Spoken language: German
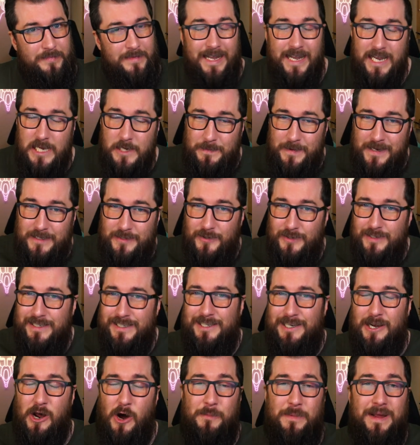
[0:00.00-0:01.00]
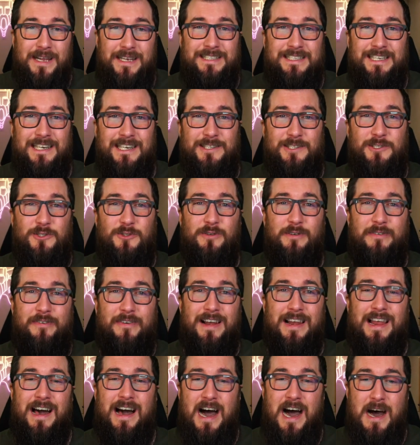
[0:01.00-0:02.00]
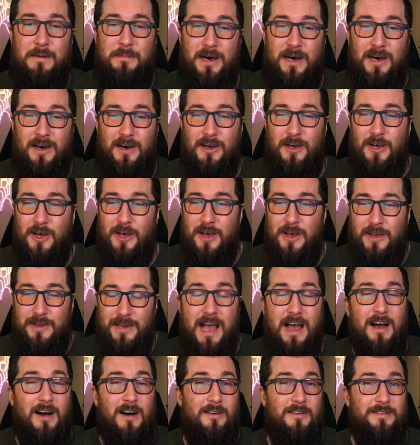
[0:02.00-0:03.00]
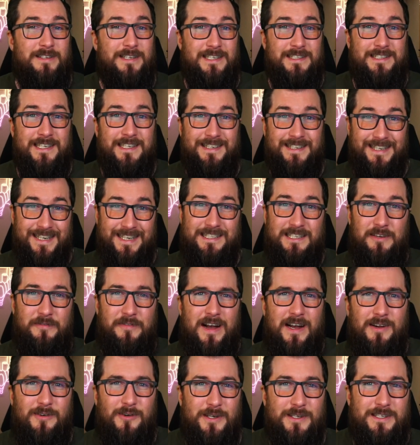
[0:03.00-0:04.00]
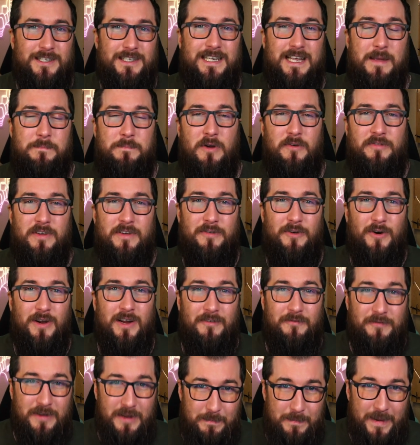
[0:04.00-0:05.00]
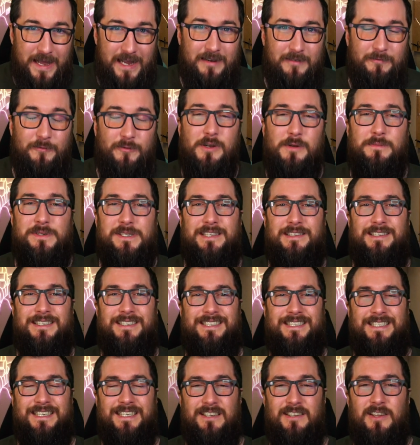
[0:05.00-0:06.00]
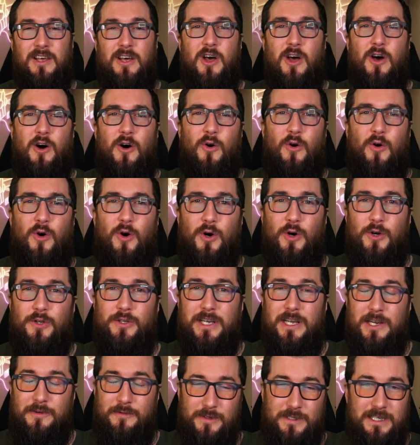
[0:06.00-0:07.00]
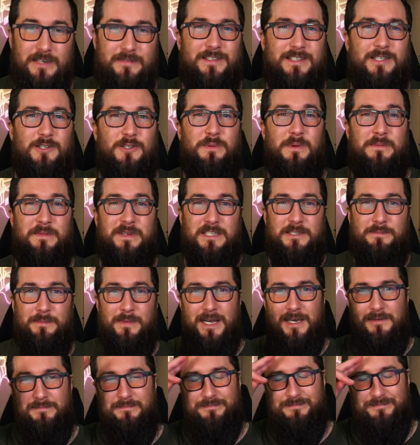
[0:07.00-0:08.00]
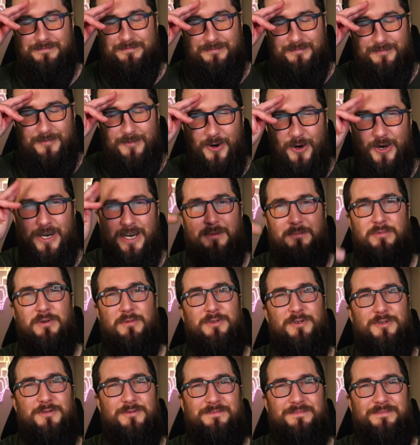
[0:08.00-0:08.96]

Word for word: Ich persönlich glaube ja nicht an Zufälle, aber ja, da seid ihr jetzt gefragt, Leute. Gebt mir auf jeden Fall euer Feedback, würde mich interessieren. Und ich würde sagen, wir sehen uns beim nächsten Mal. Euer Bubu.